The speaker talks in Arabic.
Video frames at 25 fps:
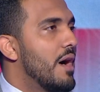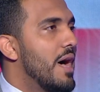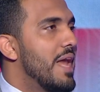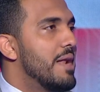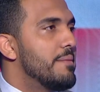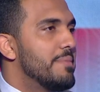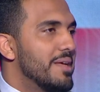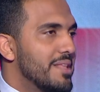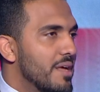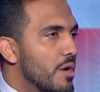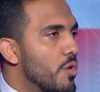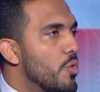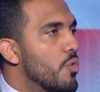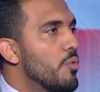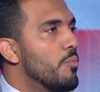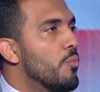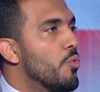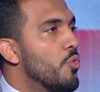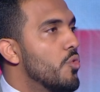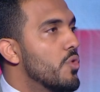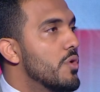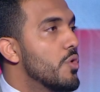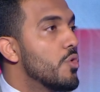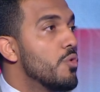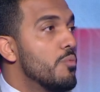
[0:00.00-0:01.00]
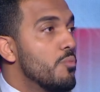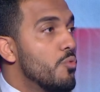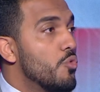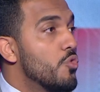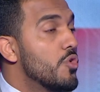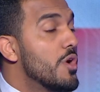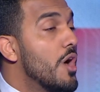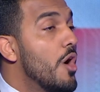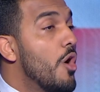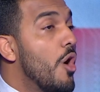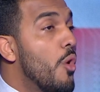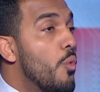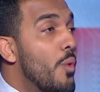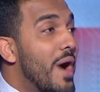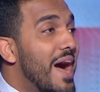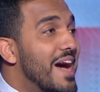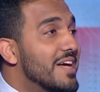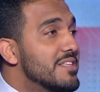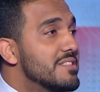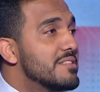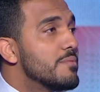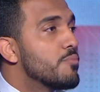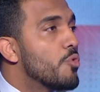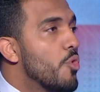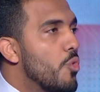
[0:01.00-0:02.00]
انا محتاج الجمهور الجمهور هو
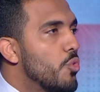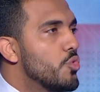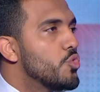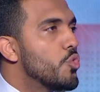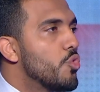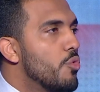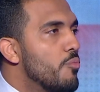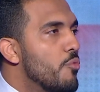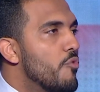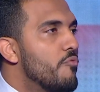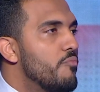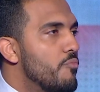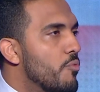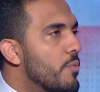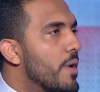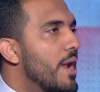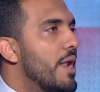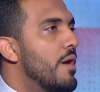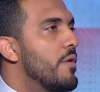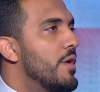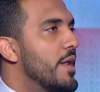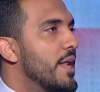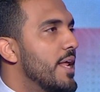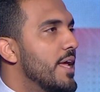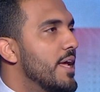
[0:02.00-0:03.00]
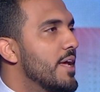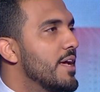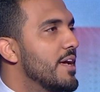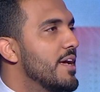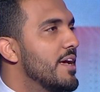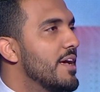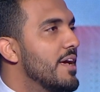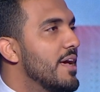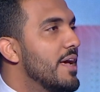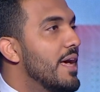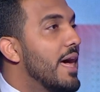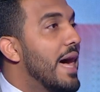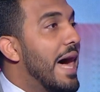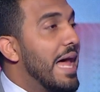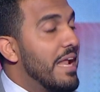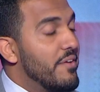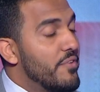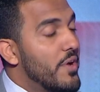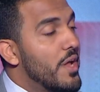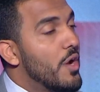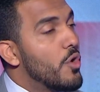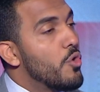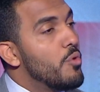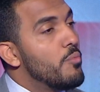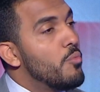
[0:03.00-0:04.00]
حس بقوه الجمهور في المباراه الاولانيه مش عايزك كلام على
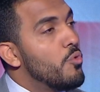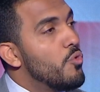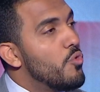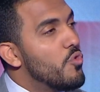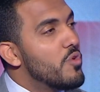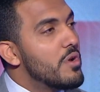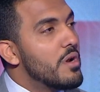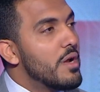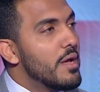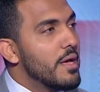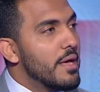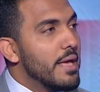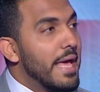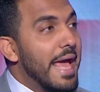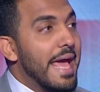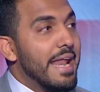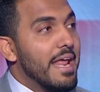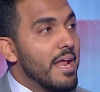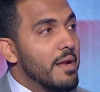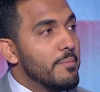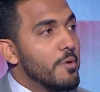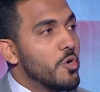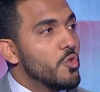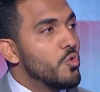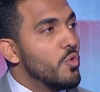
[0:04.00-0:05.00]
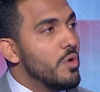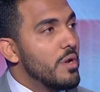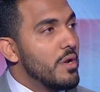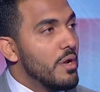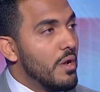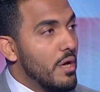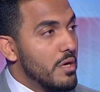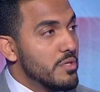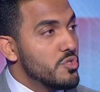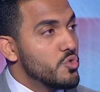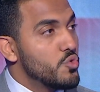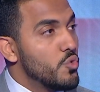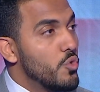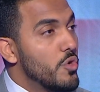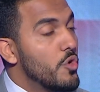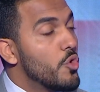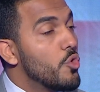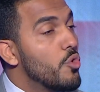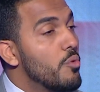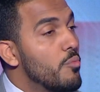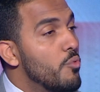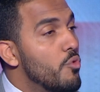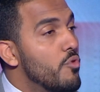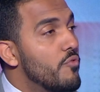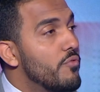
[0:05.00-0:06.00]
فكره الجمهور يعني انا برضو اللي لاحظته ان
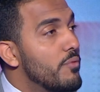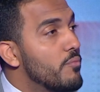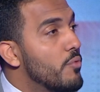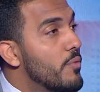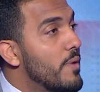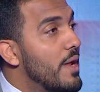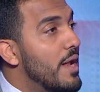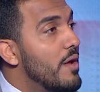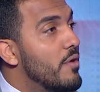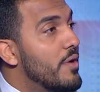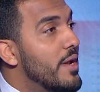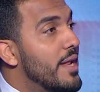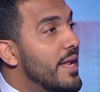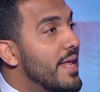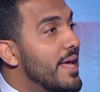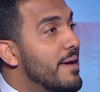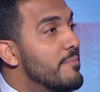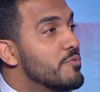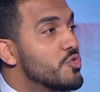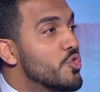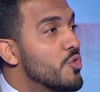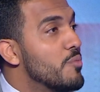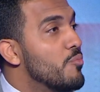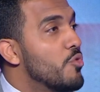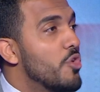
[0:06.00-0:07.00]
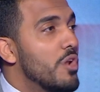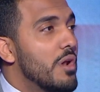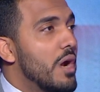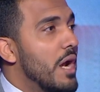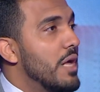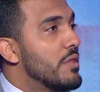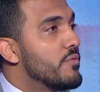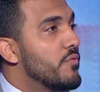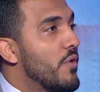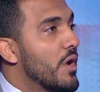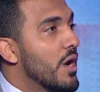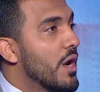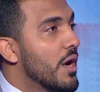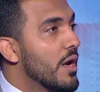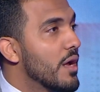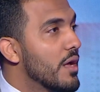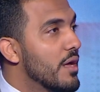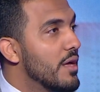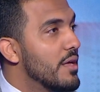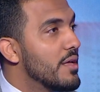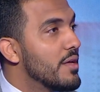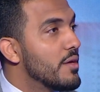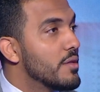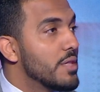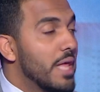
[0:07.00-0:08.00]
الجمهور في المباراه الاولانيه مش الجمهور اللي رايح يتفرج
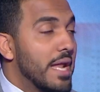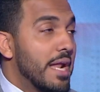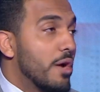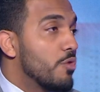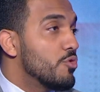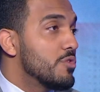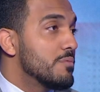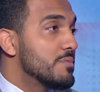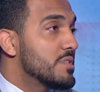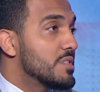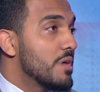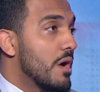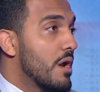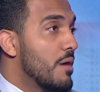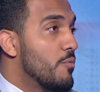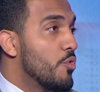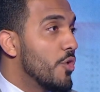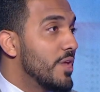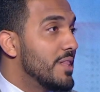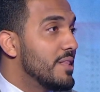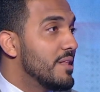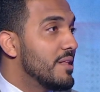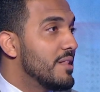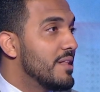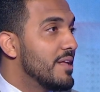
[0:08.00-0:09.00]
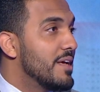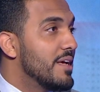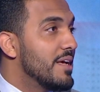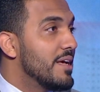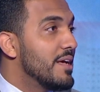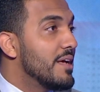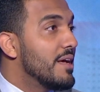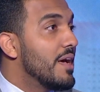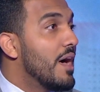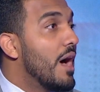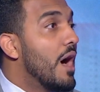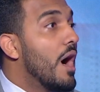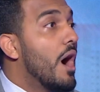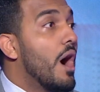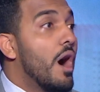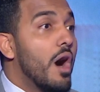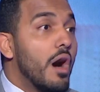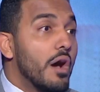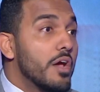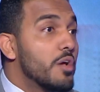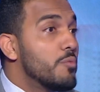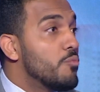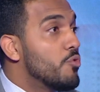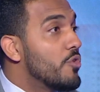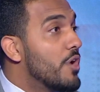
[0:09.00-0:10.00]
ده انا كنت مستغربه جدا الجمهور رايح يشجع
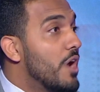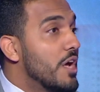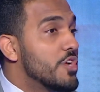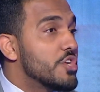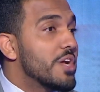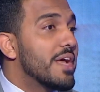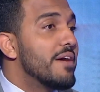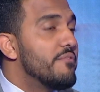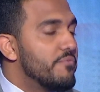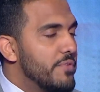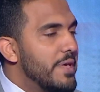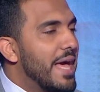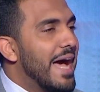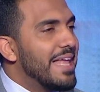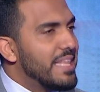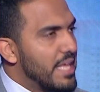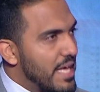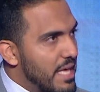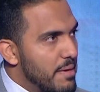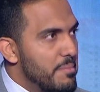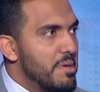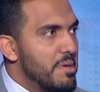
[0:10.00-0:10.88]
اه الجمهور رايح كان في عدد كبير